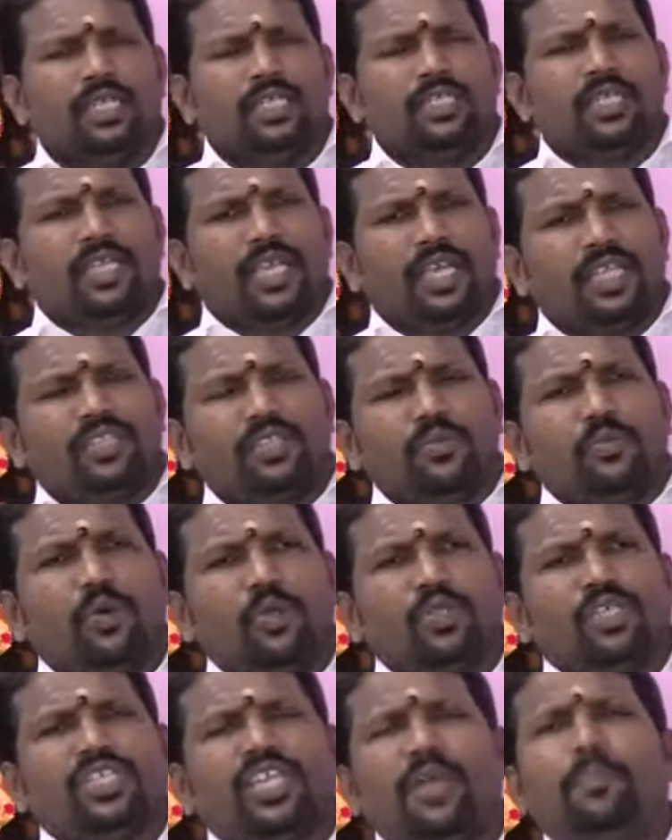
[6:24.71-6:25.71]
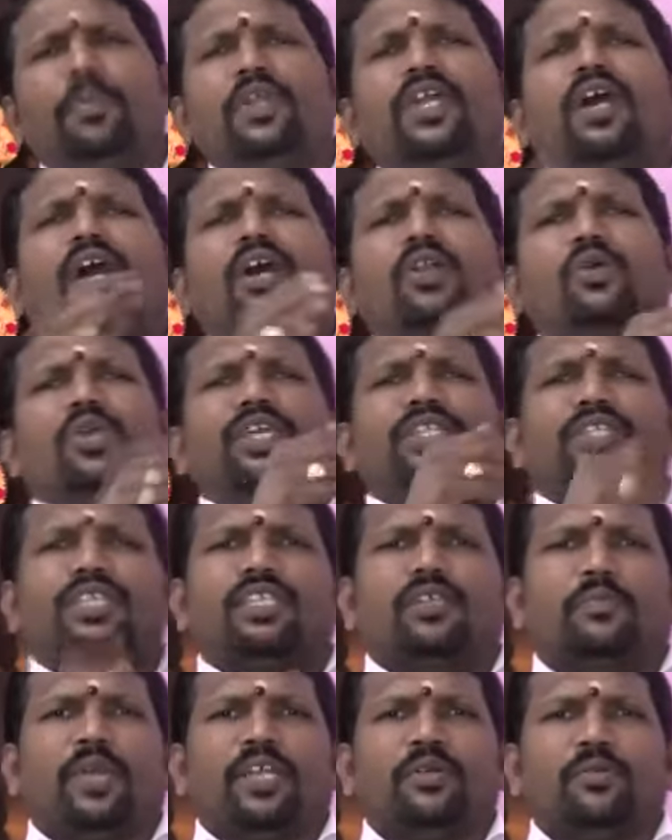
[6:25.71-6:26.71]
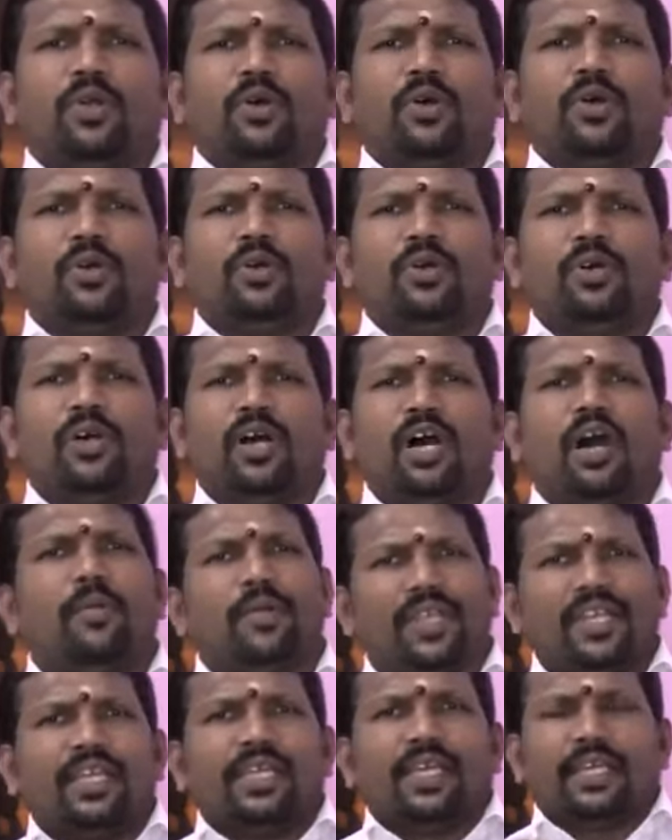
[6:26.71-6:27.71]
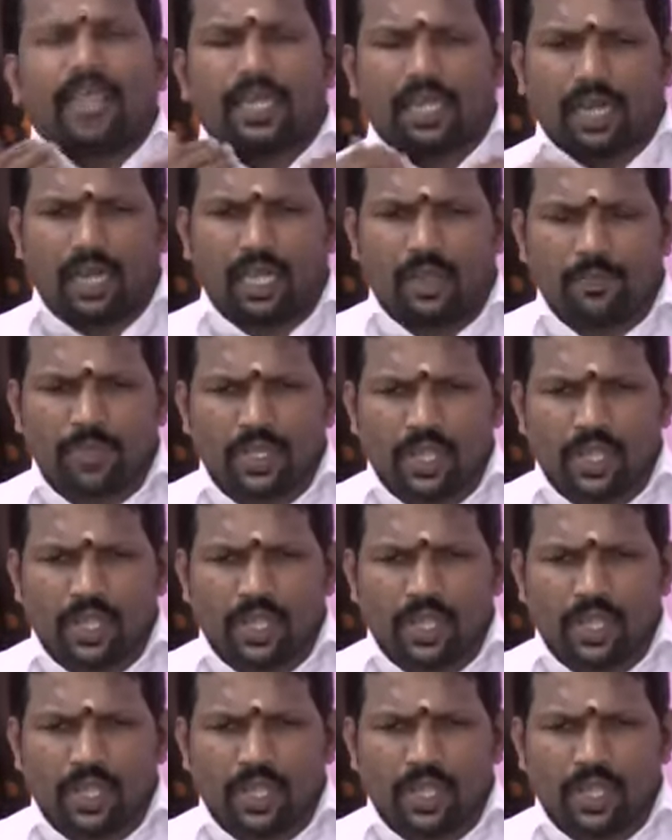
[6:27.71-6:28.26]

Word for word: இதை ஏற்றும் போது எப்படி ஆரோக்கியத்துக்கு இது பயன்படும் அப்படின்னு நீங்கள் கேட்கலாம்